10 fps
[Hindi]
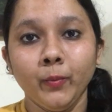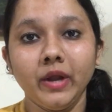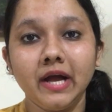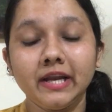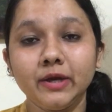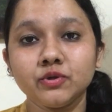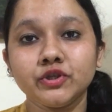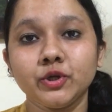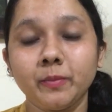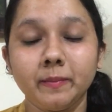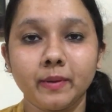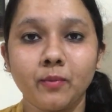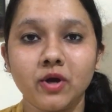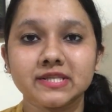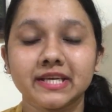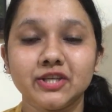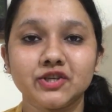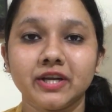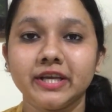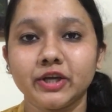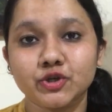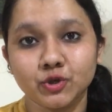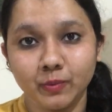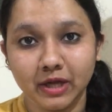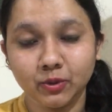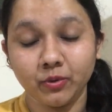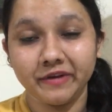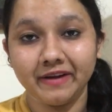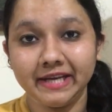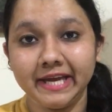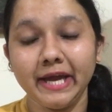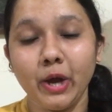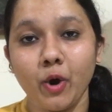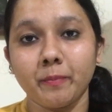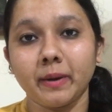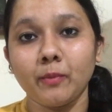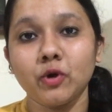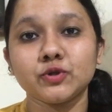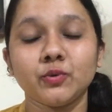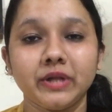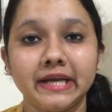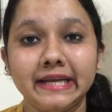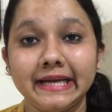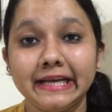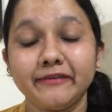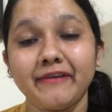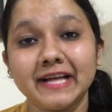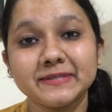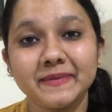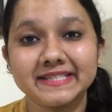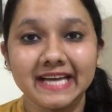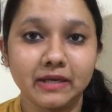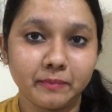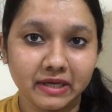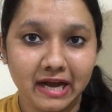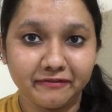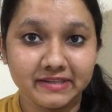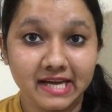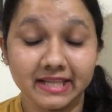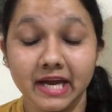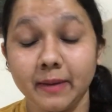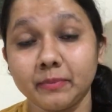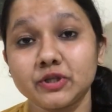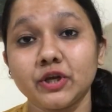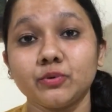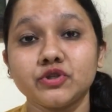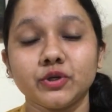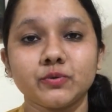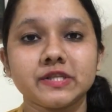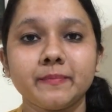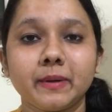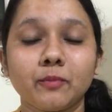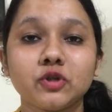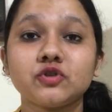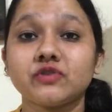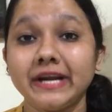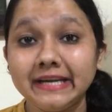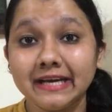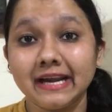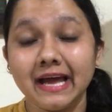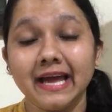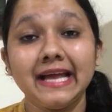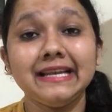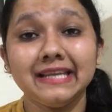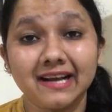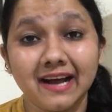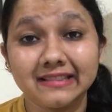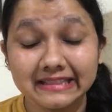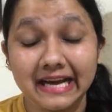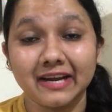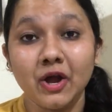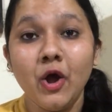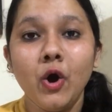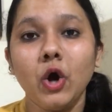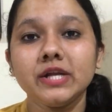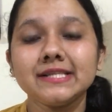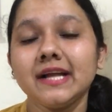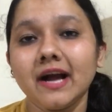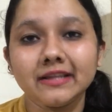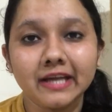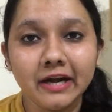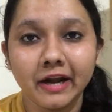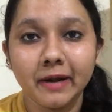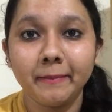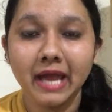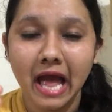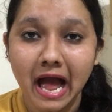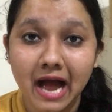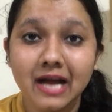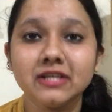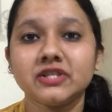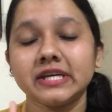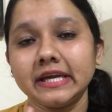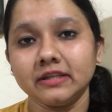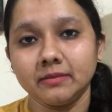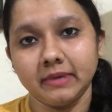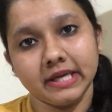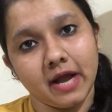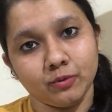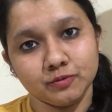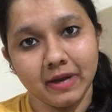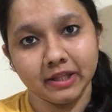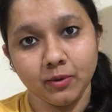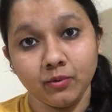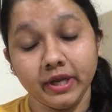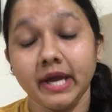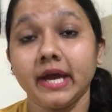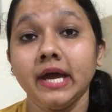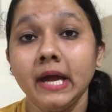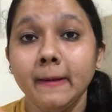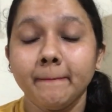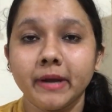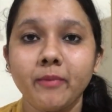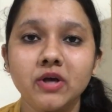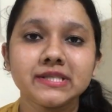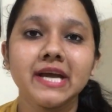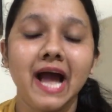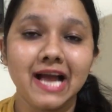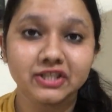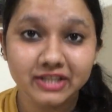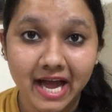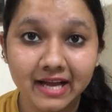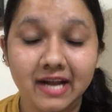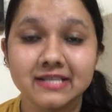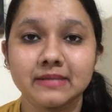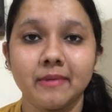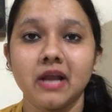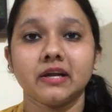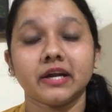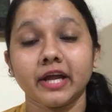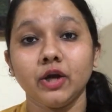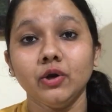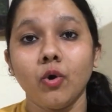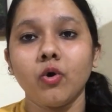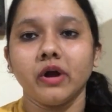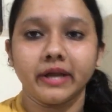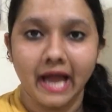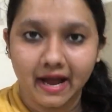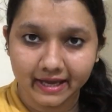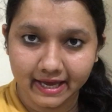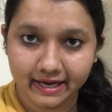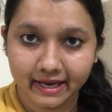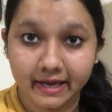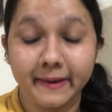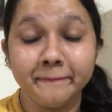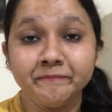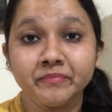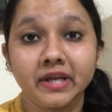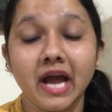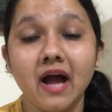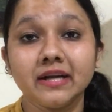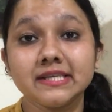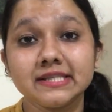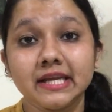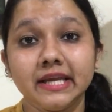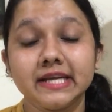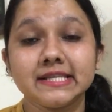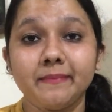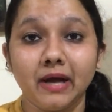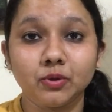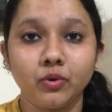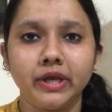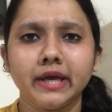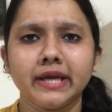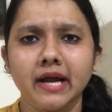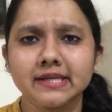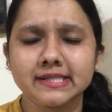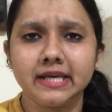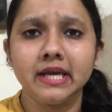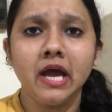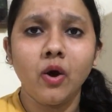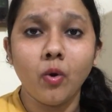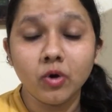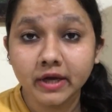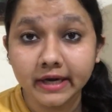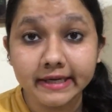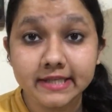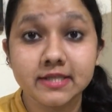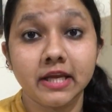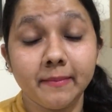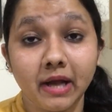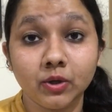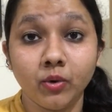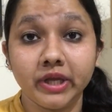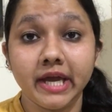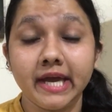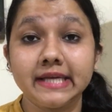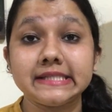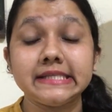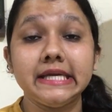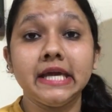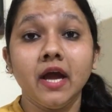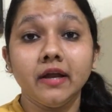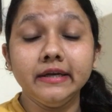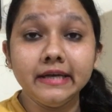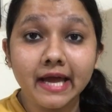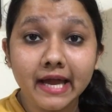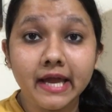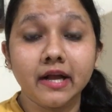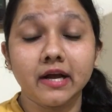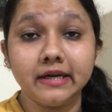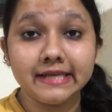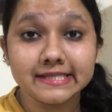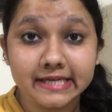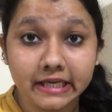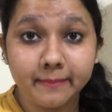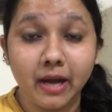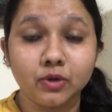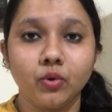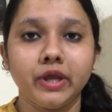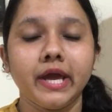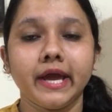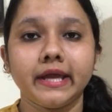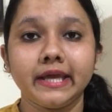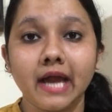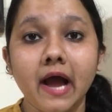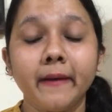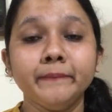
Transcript: वेल well, अगले कुछ दिनों में बिग बॉस की जर्नी की शुरुआत होने वाली है और बिग बॉस को देखने के लिए फैंस में एक्साइटमेंट काफी ज्यादा है पिछले कुछ दिनों से बिग बॉस ट्रेंड कर रहा है लगातार और इस लगातार ट्रेंड में आज के दिन में क्या कुछ बातें हो रही है बिग बॉस के हैशटैग का इस्तेमाल करके लोग क्या कह रहे हैं क्या किस तरीके से बात हो रही है क्या किसी ओल्ड कंटेस्टेंट की बात हो रही है किसी नए कंटेस्टेंट की बात हो रही है क्या